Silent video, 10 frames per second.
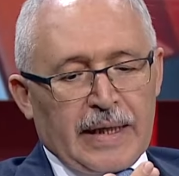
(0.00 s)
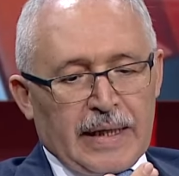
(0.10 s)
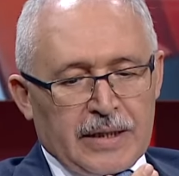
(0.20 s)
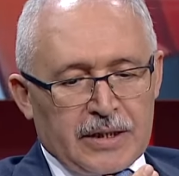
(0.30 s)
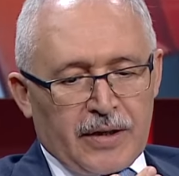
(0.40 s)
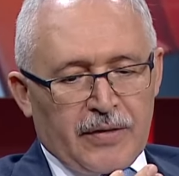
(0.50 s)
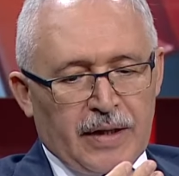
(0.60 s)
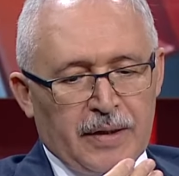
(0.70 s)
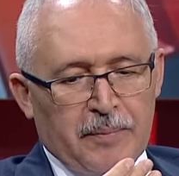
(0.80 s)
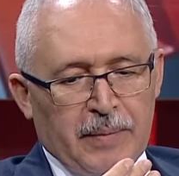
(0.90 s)
İlçe
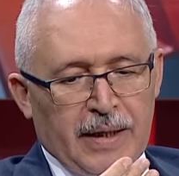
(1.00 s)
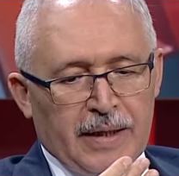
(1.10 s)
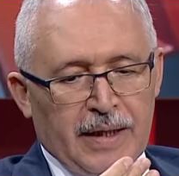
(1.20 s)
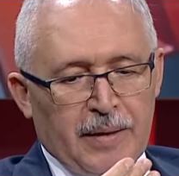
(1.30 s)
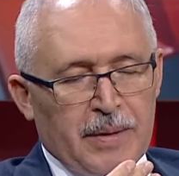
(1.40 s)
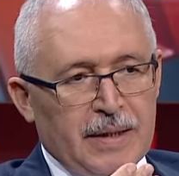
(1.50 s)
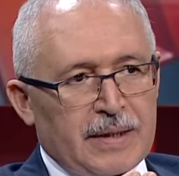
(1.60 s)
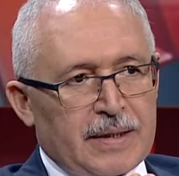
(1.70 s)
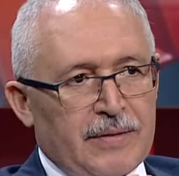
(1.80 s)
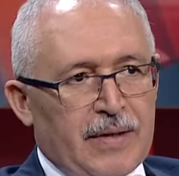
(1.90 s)
var, belediye
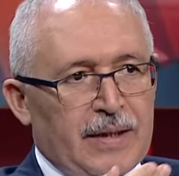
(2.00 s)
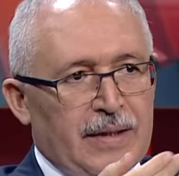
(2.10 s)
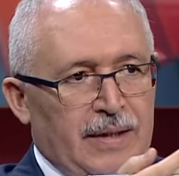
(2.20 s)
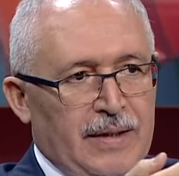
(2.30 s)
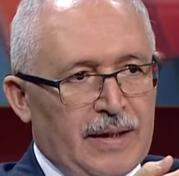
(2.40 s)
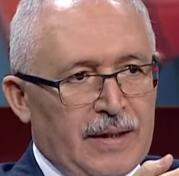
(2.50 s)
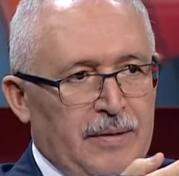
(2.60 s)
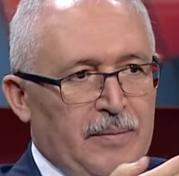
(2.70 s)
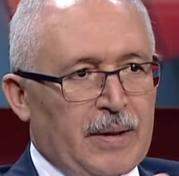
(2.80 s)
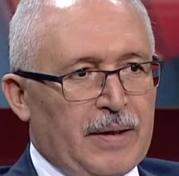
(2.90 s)
meclisi var ya da
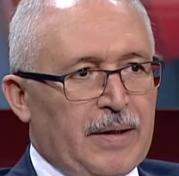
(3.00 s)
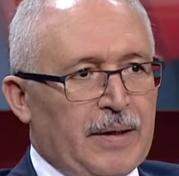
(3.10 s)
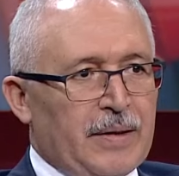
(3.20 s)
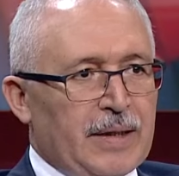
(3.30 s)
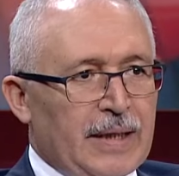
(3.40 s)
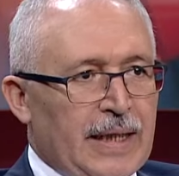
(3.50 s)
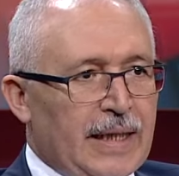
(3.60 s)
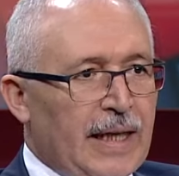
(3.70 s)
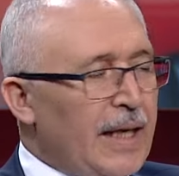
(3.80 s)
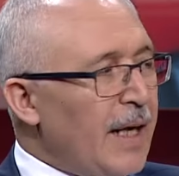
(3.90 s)
e, Ama üç il genel
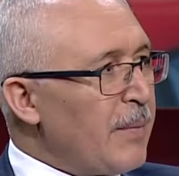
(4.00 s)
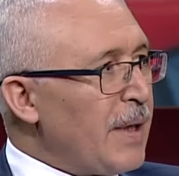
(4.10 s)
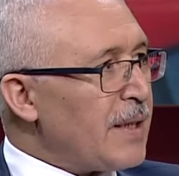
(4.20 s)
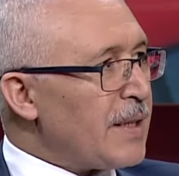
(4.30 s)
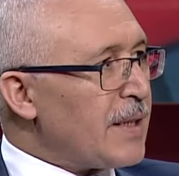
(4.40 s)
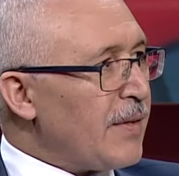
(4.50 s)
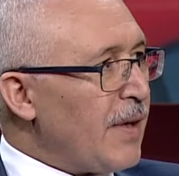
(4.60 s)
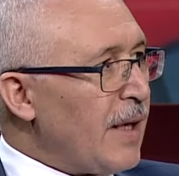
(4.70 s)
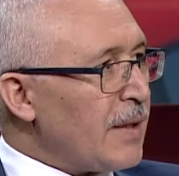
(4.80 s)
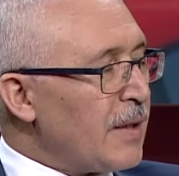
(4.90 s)
pusulayla giriyoruz
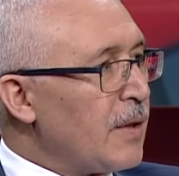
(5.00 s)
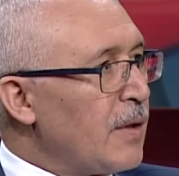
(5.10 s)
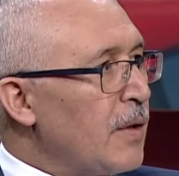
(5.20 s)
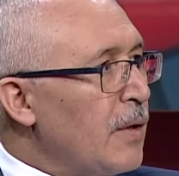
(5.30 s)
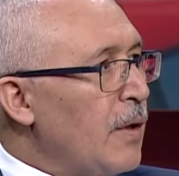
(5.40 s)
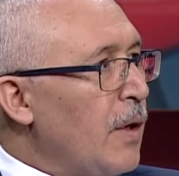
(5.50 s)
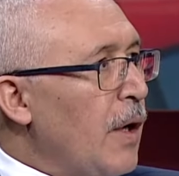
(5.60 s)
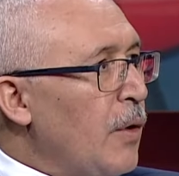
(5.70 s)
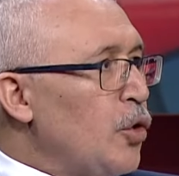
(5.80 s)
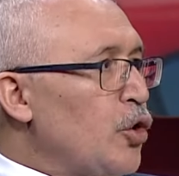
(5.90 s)
var. değil mi Abdülkadir abi?
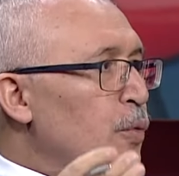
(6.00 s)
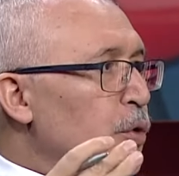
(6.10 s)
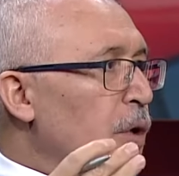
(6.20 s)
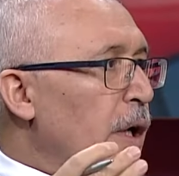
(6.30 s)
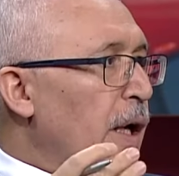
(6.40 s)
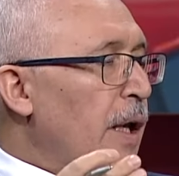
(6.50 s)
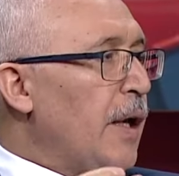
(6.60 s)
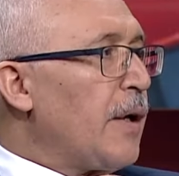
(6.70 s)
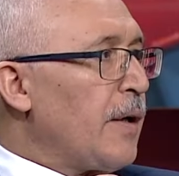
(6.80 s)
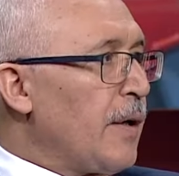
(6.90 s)
Bir Üç zarf, pusulayla. üç
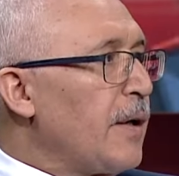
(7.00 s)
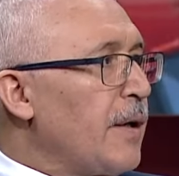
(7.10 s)
pusula.